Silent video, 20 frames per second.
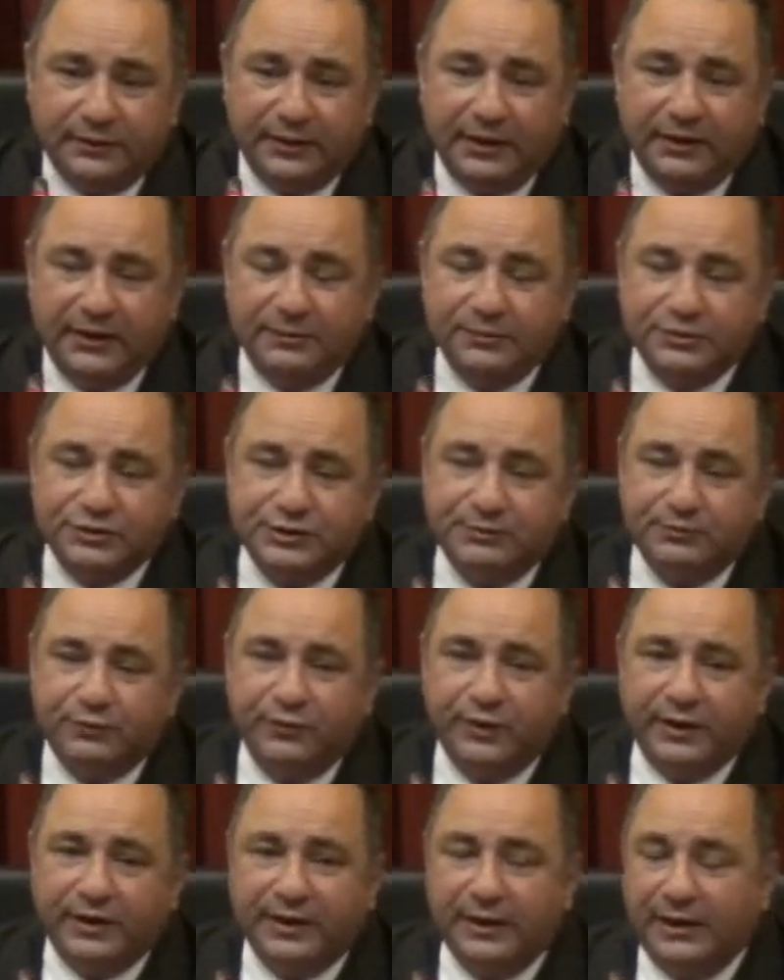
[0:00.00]
Ne demiştim?
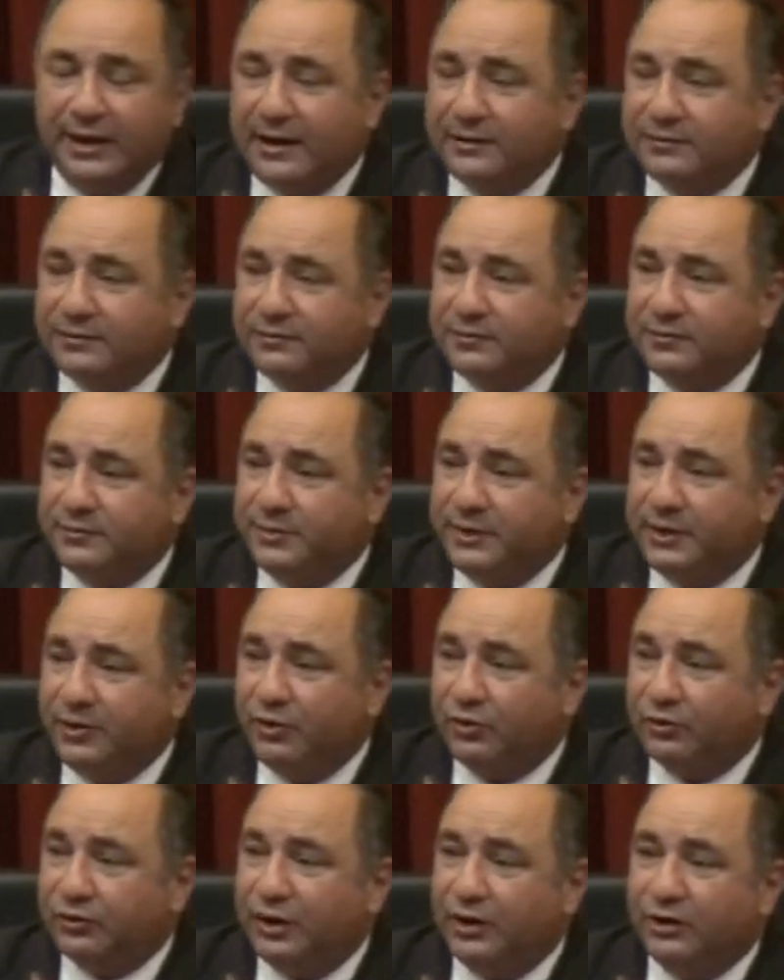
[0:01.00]
Müvekkiller sizi bir
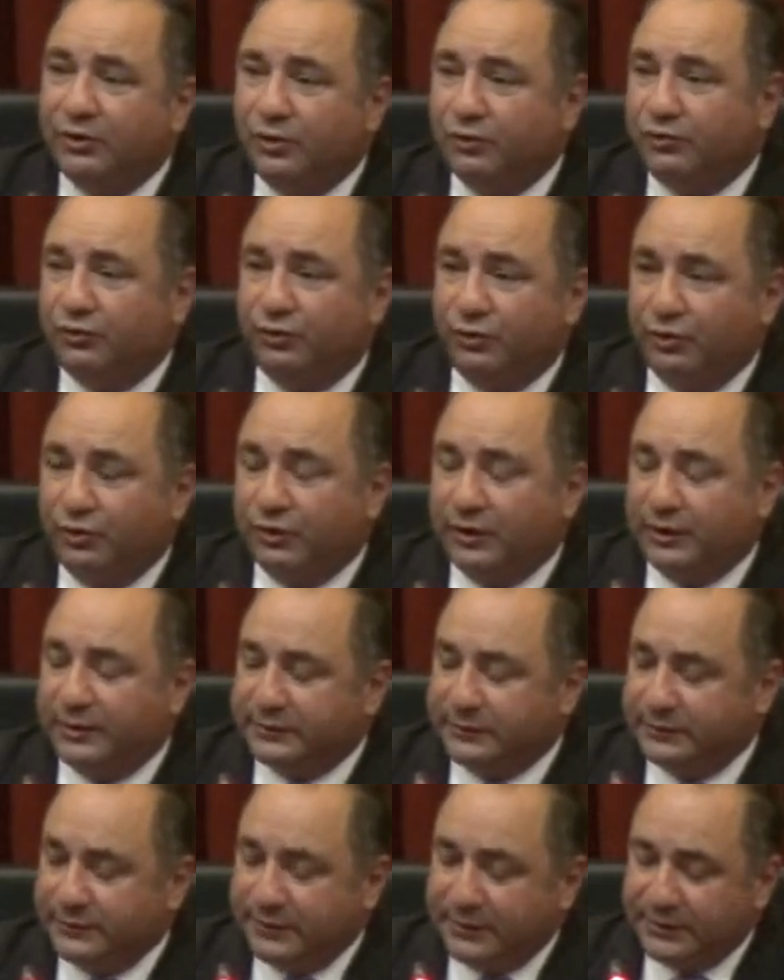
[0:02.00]
noktaya götürüyorlar.